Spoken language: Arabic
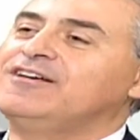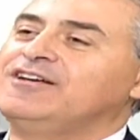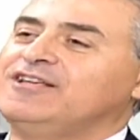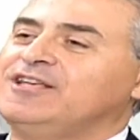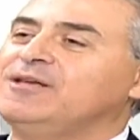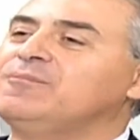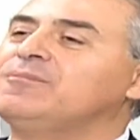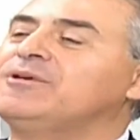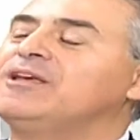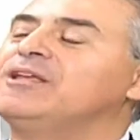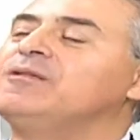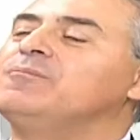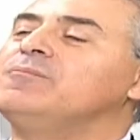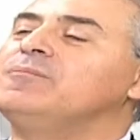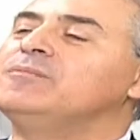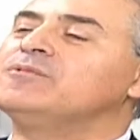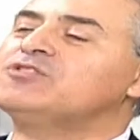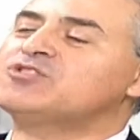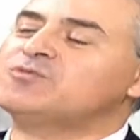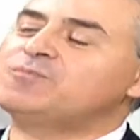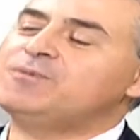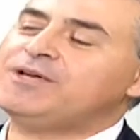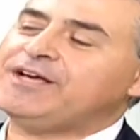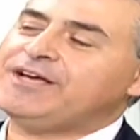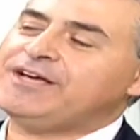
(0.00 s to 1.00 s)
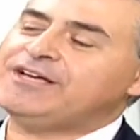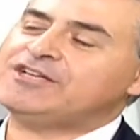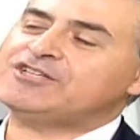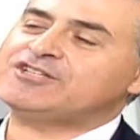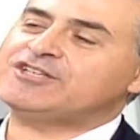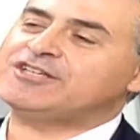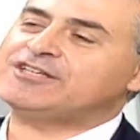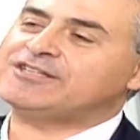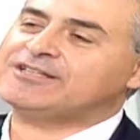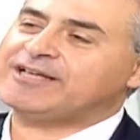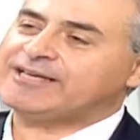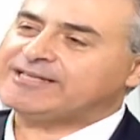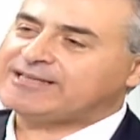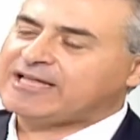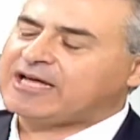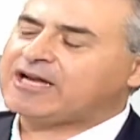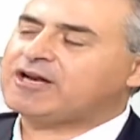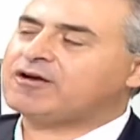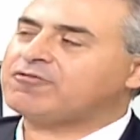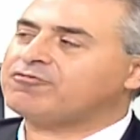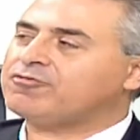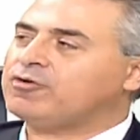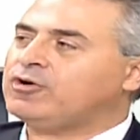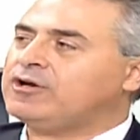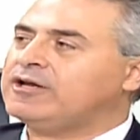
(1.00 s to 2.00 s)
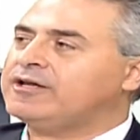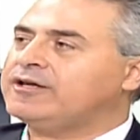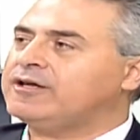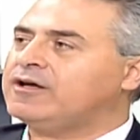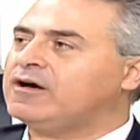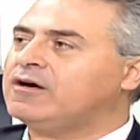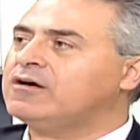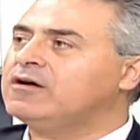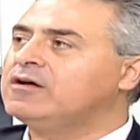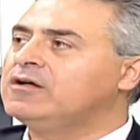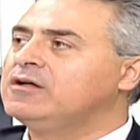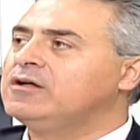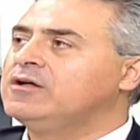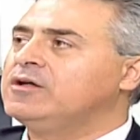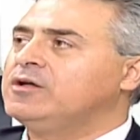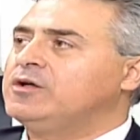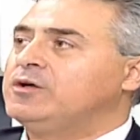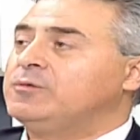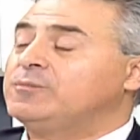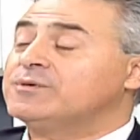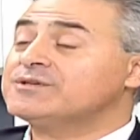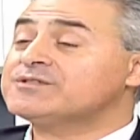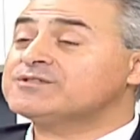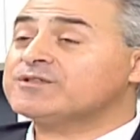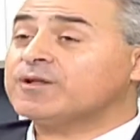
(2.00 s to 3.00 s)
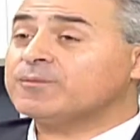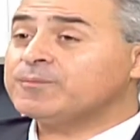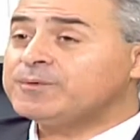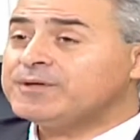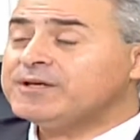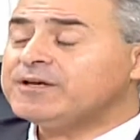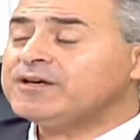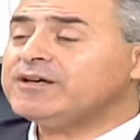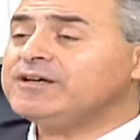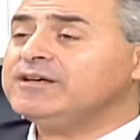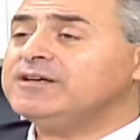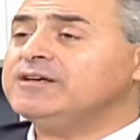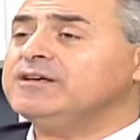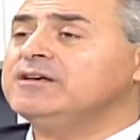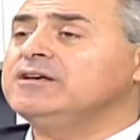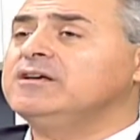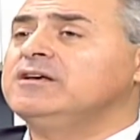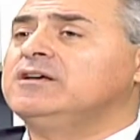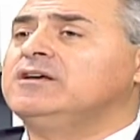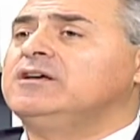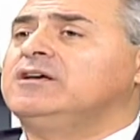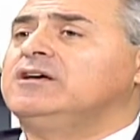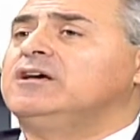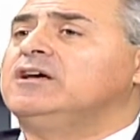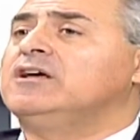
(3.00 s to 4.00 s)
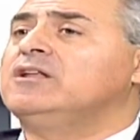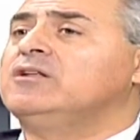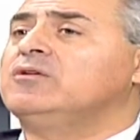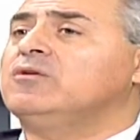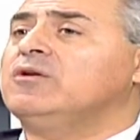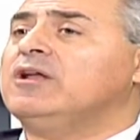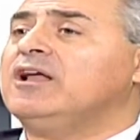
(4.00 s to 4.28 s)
نعم. يمكن مش بحاجة تيتعرفوا عليها بس طبيعي انه